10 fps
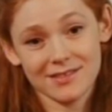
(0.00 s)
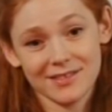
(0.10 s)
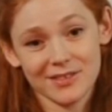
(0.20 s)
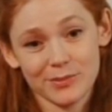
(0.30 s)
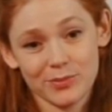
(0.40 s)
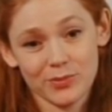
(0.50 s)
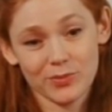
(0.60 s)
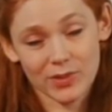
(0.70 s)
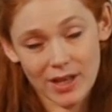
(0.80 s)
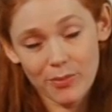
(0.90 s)
революционных
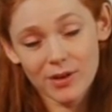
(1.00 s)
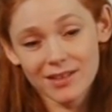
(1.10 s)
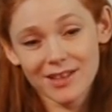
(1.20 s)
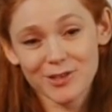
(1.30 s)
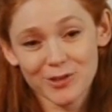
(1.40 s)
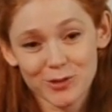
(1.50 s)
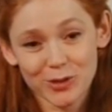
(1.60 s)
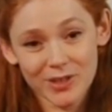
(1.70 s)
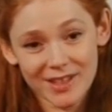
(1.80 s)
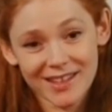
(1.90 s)
событий начала
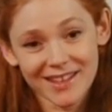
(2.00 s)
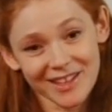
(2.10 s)
20